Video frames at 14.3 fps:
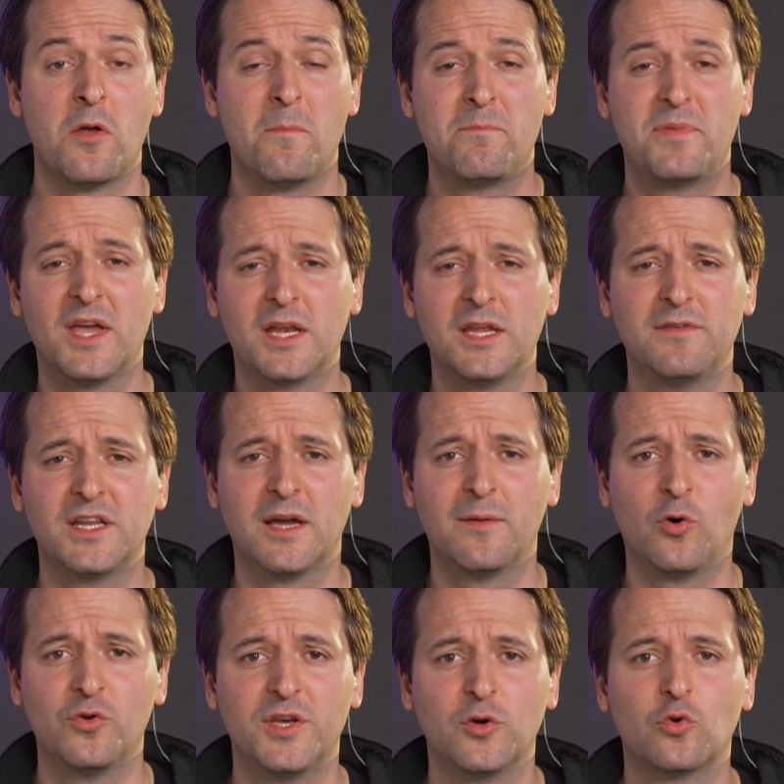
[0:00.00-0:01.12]
Bien
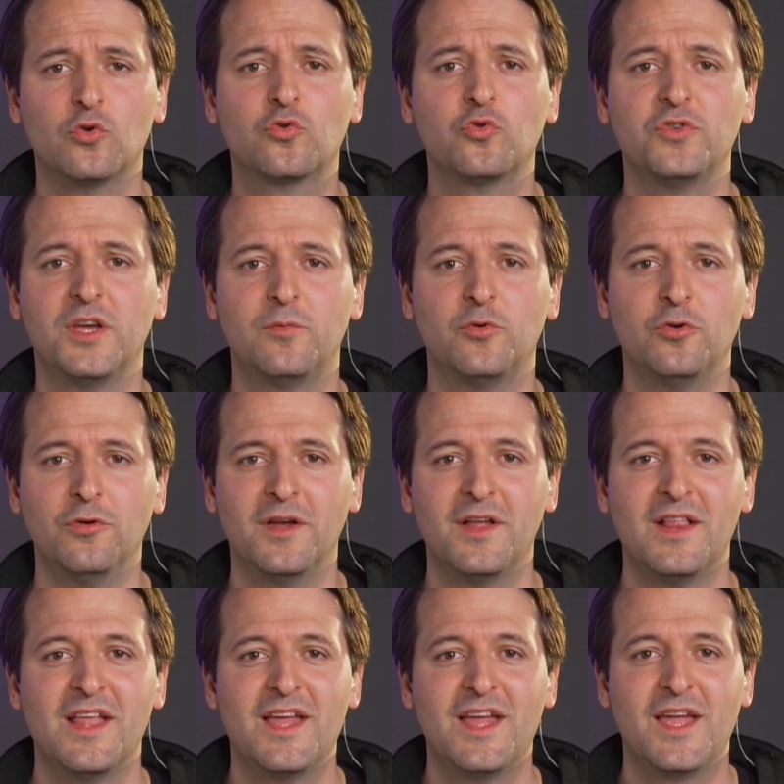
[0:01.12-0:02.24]
évidemment, on est qu'au tout début
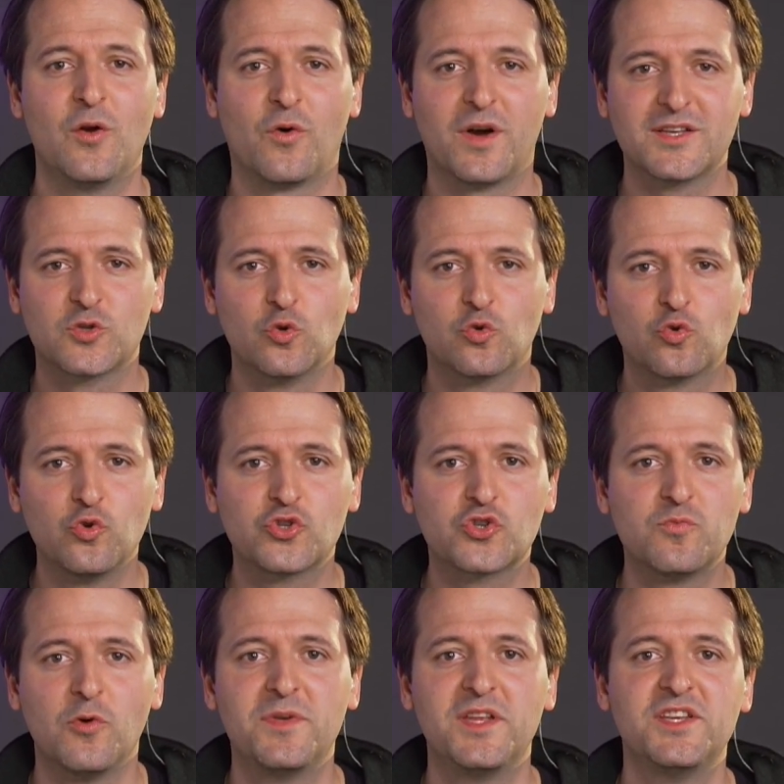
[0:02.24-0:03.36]
et on reste tous
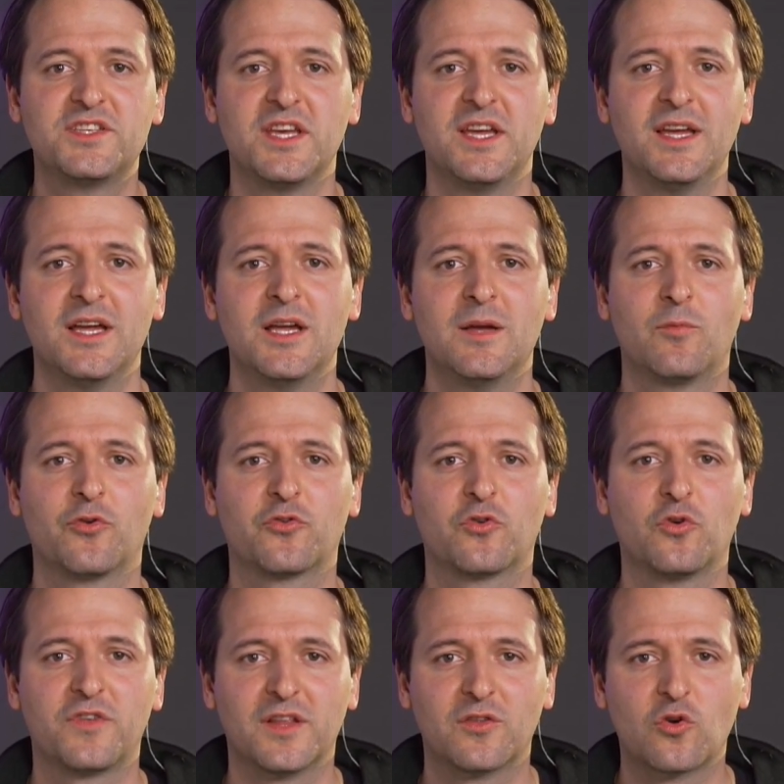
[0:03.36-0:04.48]
mobilisés pour
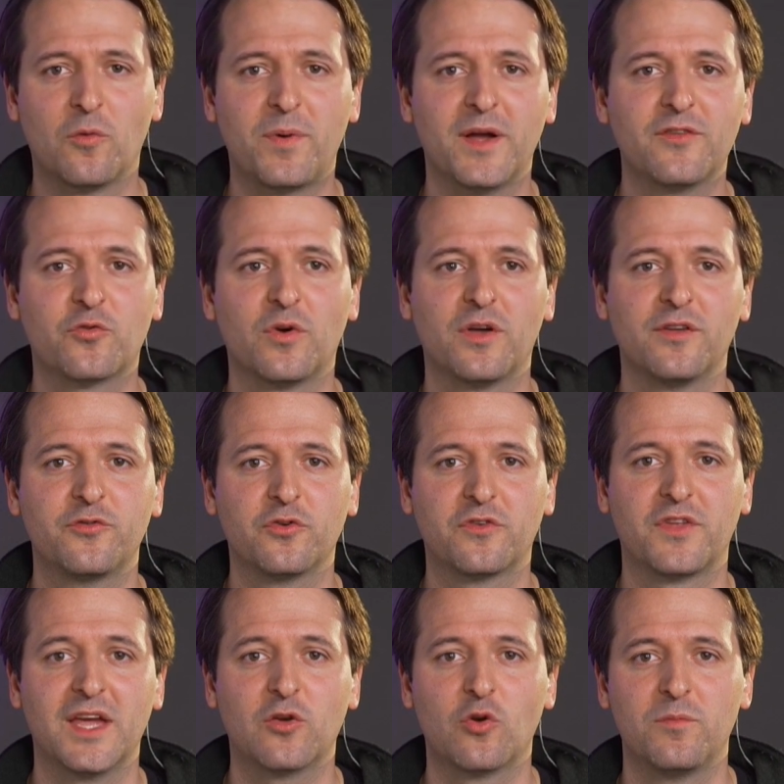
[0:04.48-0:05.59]
que cette campagne soit un
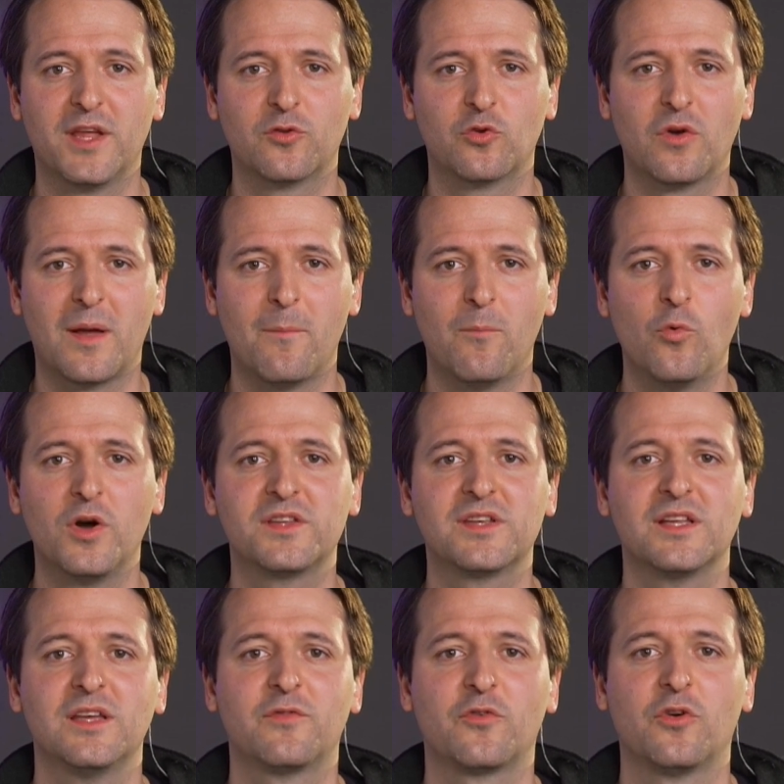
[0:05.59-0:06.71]
succès et que bientôt la moitié
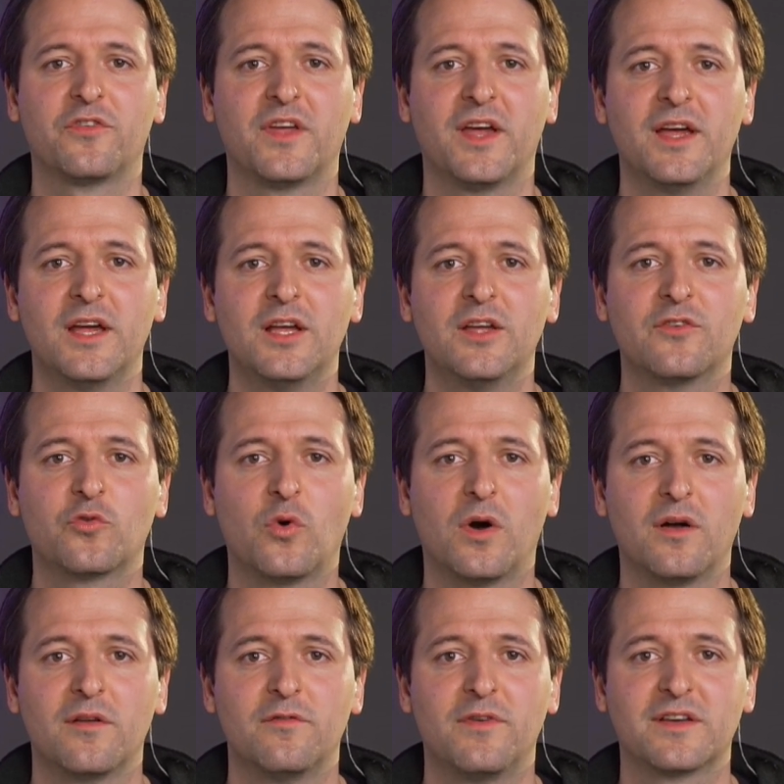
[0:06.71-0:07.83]
des Français
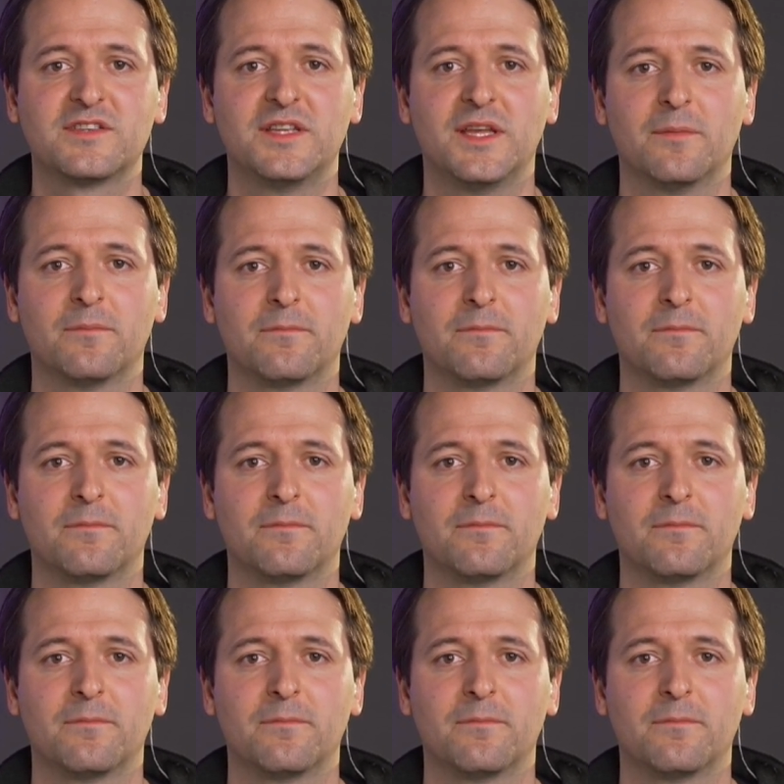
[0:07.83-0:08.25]
soient vaccinés.